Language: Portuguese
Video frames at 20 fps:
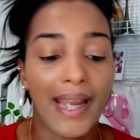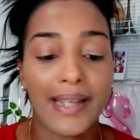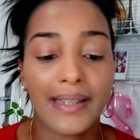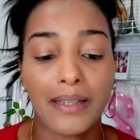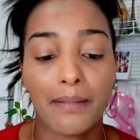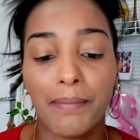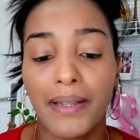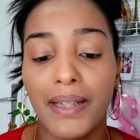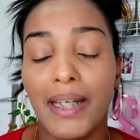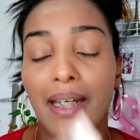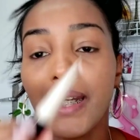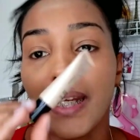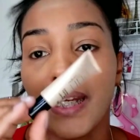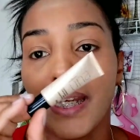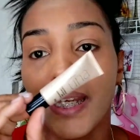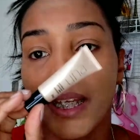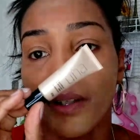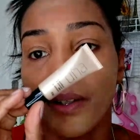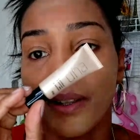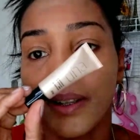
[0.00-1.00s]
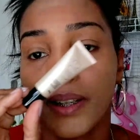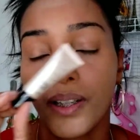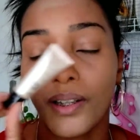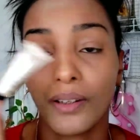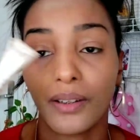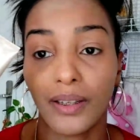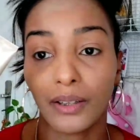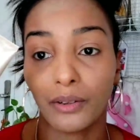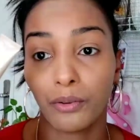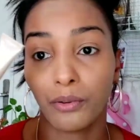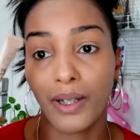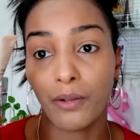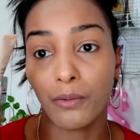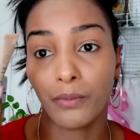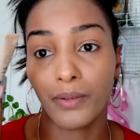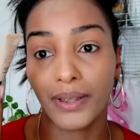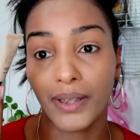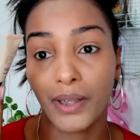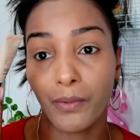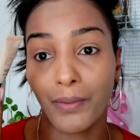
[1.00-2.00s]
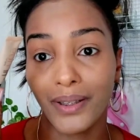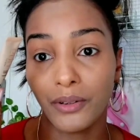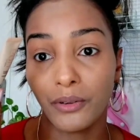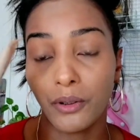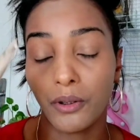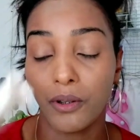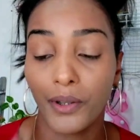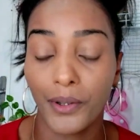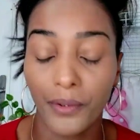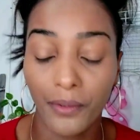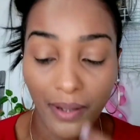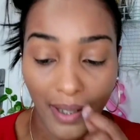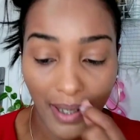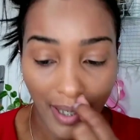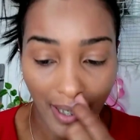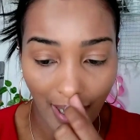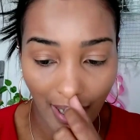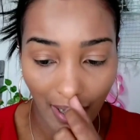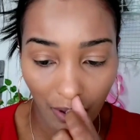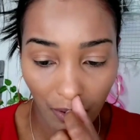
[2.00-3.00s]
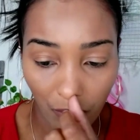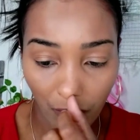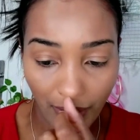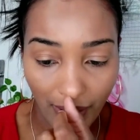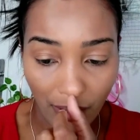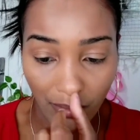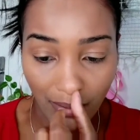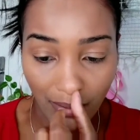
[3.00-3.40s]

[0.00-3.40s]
Esse pequenininho aqui, ó, da Natura Una, que eu adoro. A cor é o